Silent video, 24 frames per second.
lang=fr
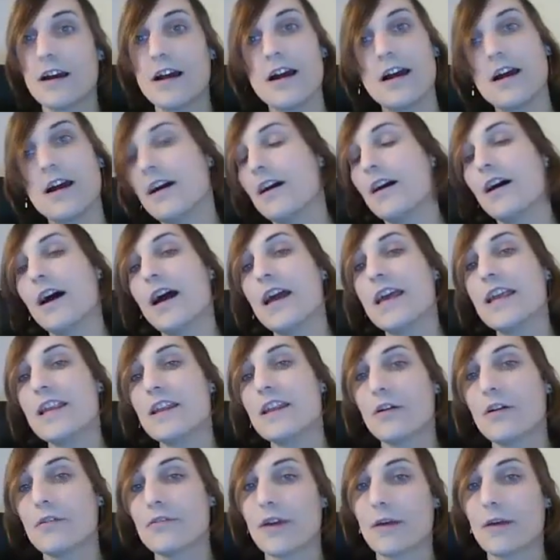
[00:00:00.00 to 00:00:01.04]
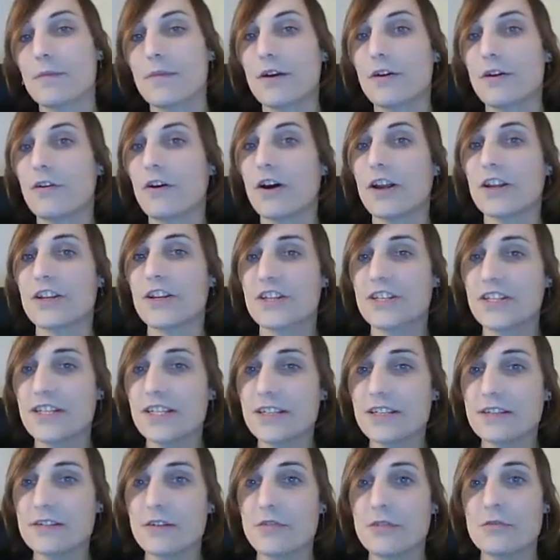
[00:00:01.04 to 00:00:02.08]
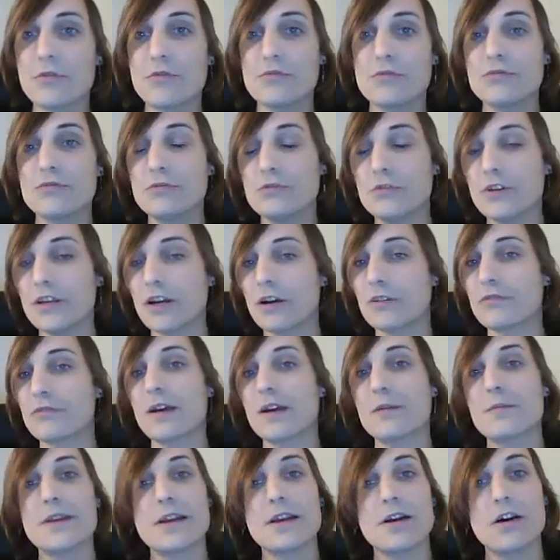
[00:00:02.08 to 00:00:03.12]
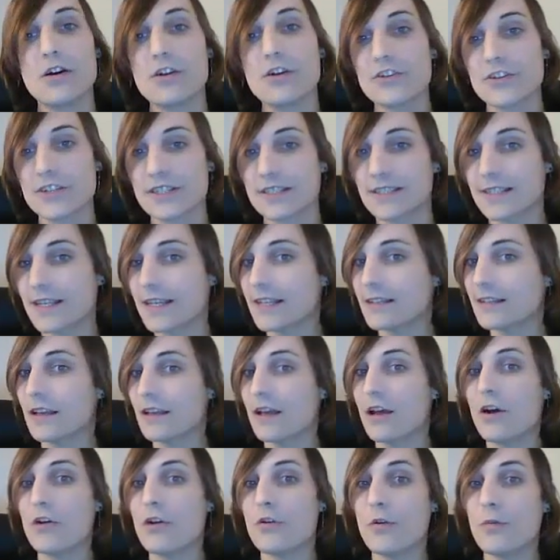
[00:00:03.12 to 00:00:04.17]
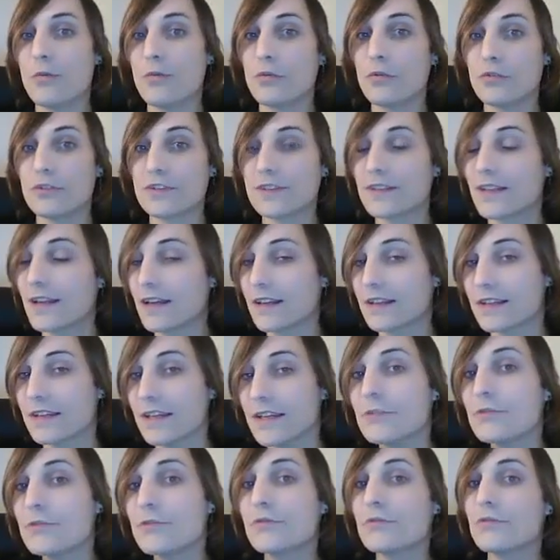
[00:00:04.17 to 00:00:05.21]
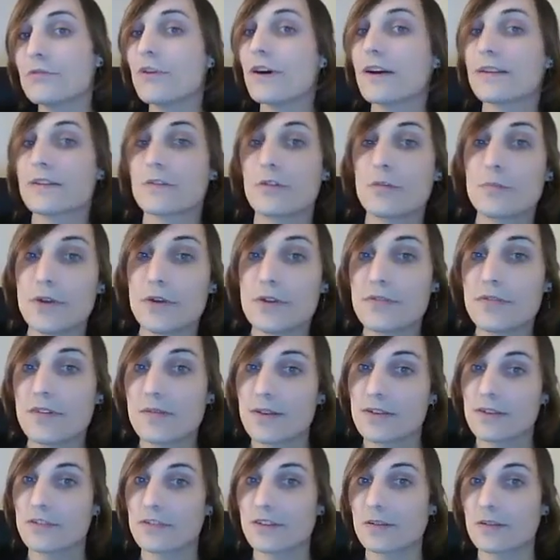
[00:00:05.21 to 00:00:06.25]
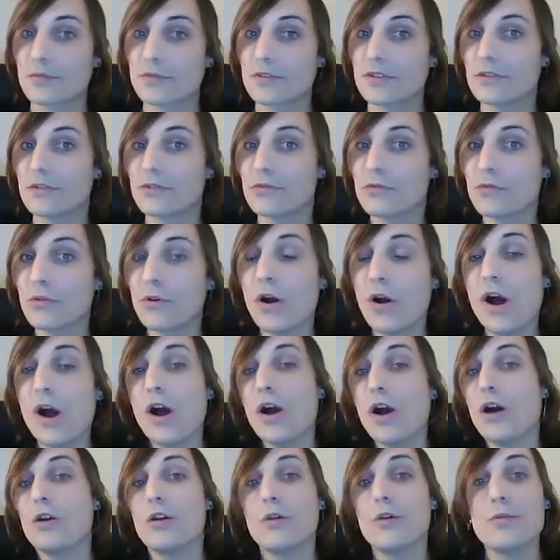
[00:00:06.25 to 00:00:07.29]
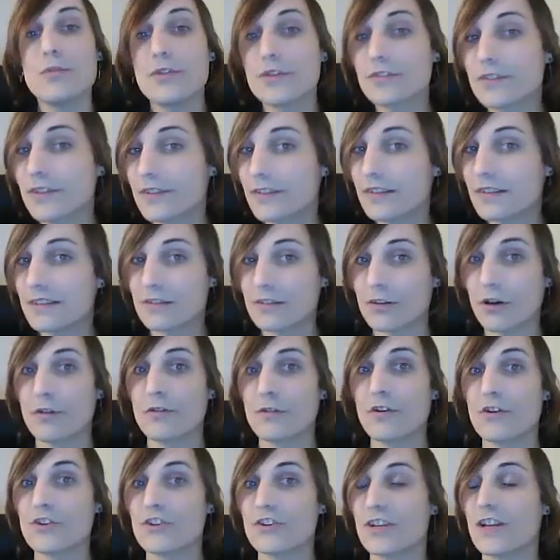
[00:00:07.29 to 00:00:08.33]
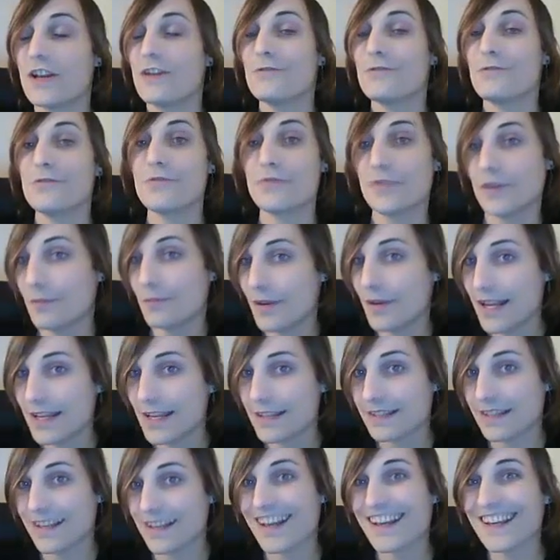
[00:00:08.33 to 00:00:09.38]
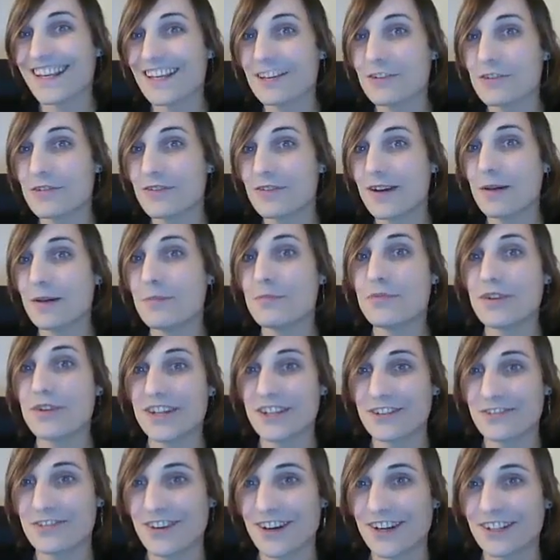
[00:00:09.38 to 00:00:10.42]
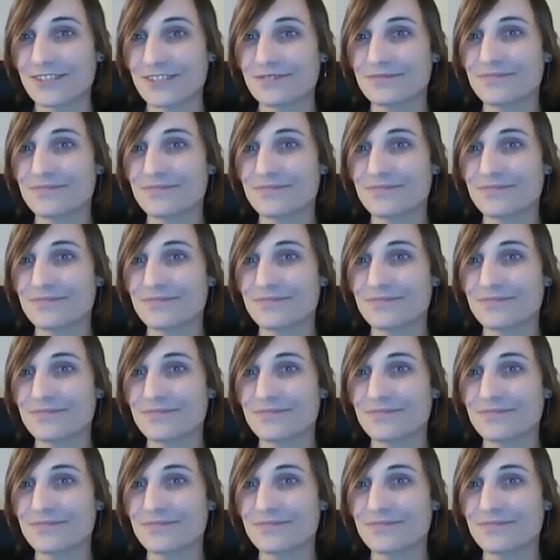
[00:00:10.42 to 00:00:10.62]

euh, et il est enfermé en H6, le fou est enfermé en G7, le pion E5 est une force, non pas une faiblesse dans sa position, le pion C6 en revanche est une faiblesse, rien ne va pour les noirs.